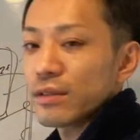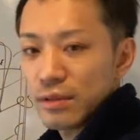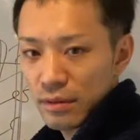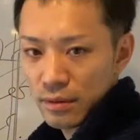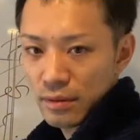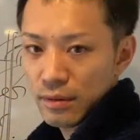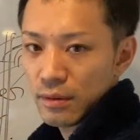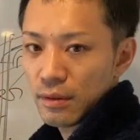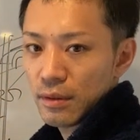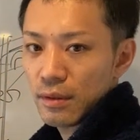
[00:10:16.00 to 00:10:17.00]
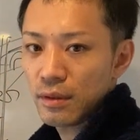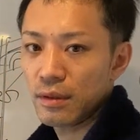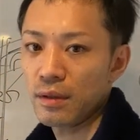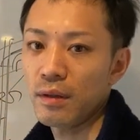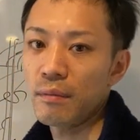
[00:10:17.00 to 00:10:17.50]
す。
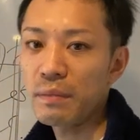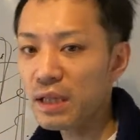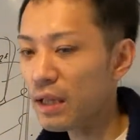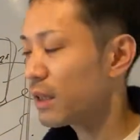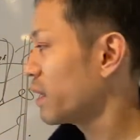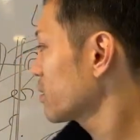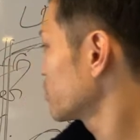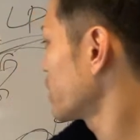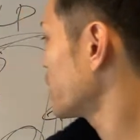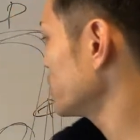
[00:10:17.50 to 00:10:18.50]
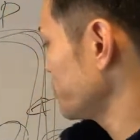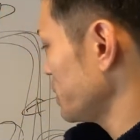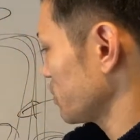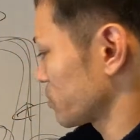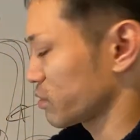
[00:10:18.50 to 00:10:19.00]
みんなね、この
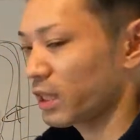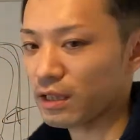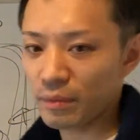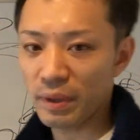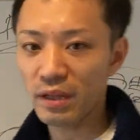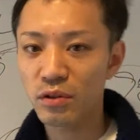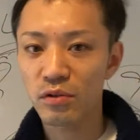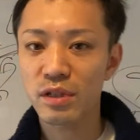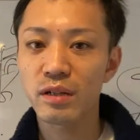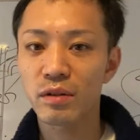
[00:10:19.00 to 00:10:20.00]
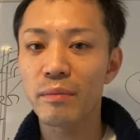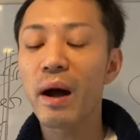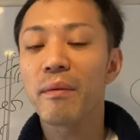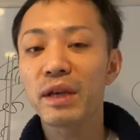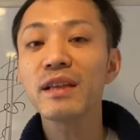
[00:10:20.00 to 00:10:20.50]
LP の作り方勉強したりとか、
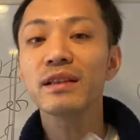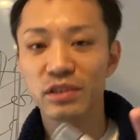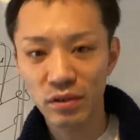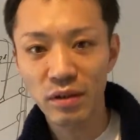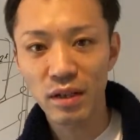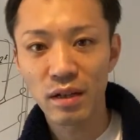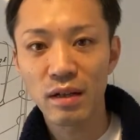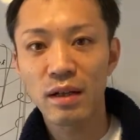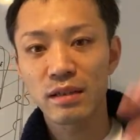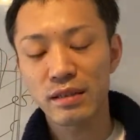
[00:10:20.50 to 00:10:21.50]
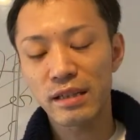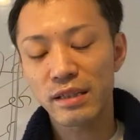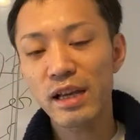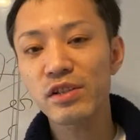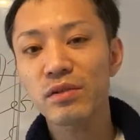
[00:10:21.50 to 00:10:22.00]
まあいいんですよ。さあ
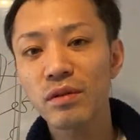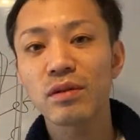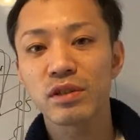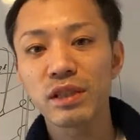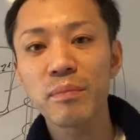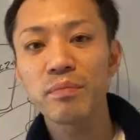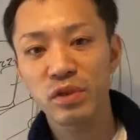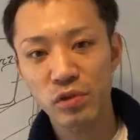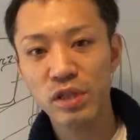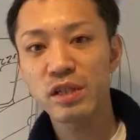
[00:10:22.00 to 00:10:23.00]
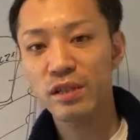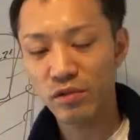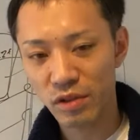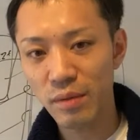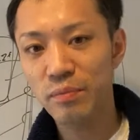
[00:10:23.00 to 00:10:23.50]
最初のステップ初心者の
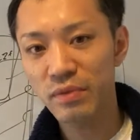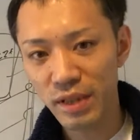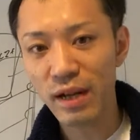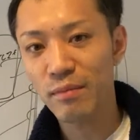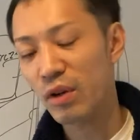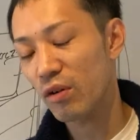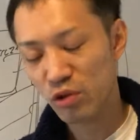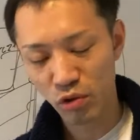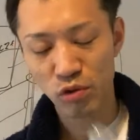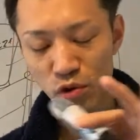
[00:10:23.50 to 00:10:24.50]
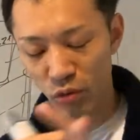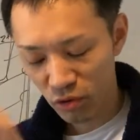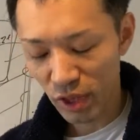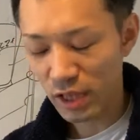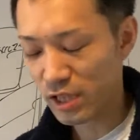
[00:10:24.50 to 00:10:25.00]
ステップだ、まあ、これちょっと上級
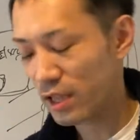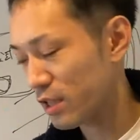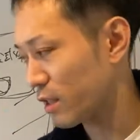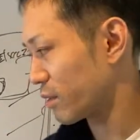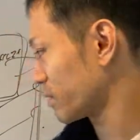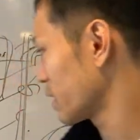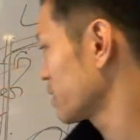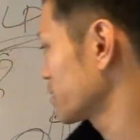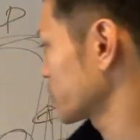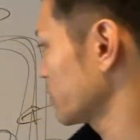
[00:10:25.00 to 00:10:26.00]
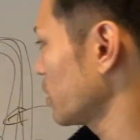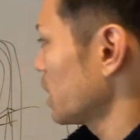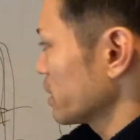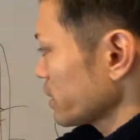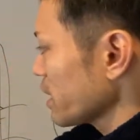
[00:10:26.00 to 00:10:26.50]
の話になっちゃってるんであれなんですけど
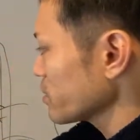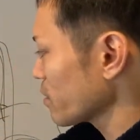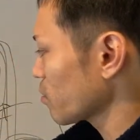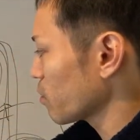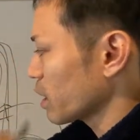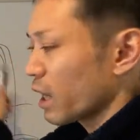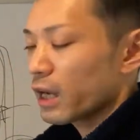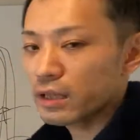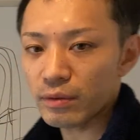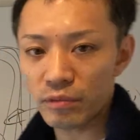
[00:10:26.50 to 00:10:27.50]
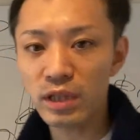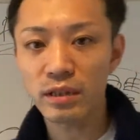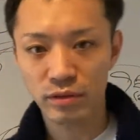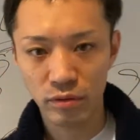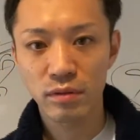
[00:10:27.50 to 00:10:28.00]
最初はここから入ってもいいん
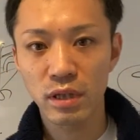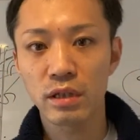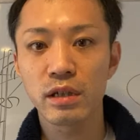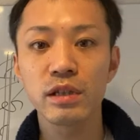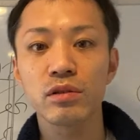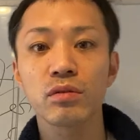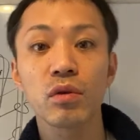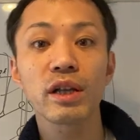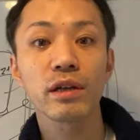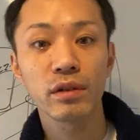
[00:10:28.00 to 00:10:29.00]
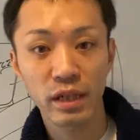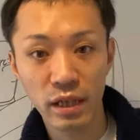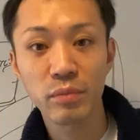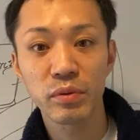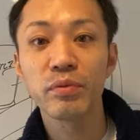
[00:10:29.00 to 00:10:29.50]
ですよだってリスト取らないといけ
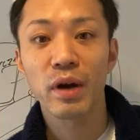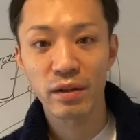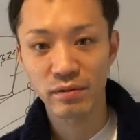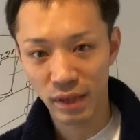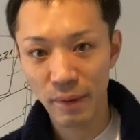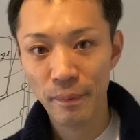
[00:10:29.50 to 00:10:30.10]
ない部分はあるんで